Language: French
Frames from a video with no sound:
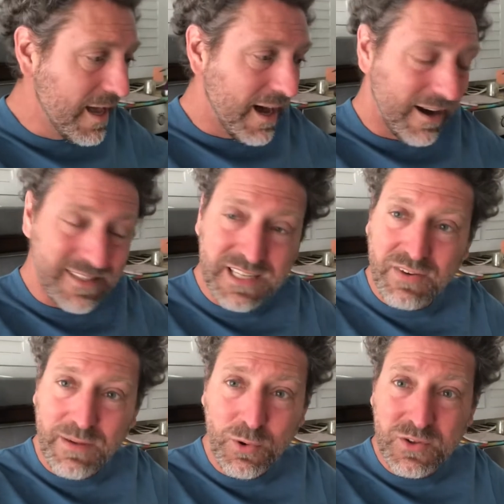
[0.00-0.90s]
Alors c'est
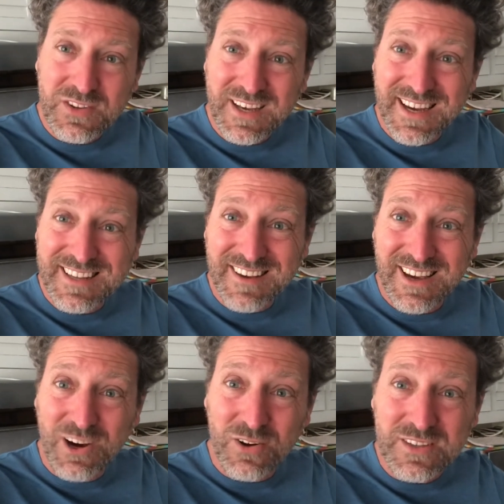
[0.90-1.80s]
vraiment une très très
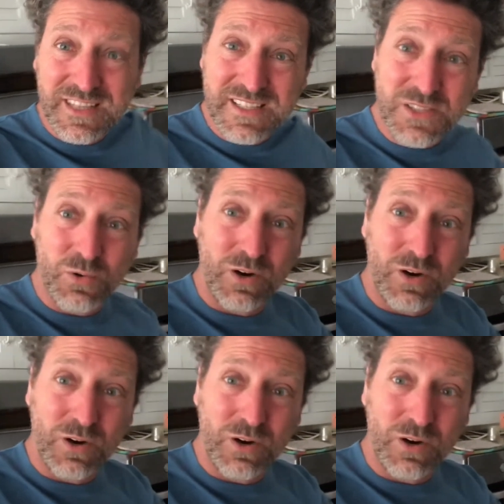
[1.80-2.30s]
grande question.